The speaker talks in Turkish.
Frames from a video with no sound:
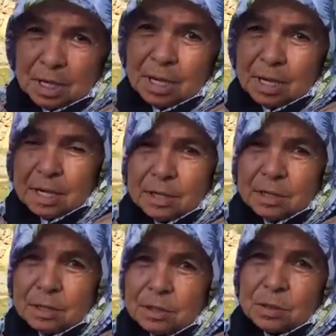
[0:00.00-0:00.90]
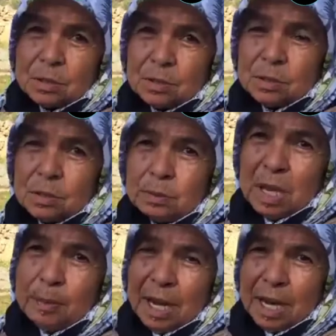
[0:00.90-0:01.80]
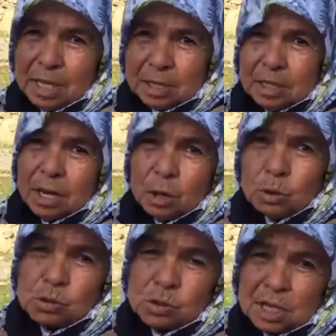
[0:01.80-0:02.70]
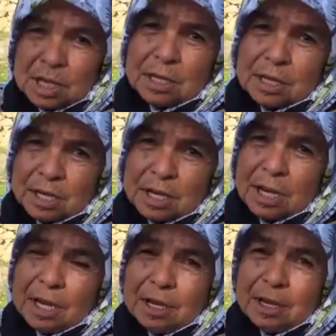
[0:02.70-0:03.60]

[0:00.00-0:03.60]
Ha. bunlar diyorsun. uh, maybe later house, catering key.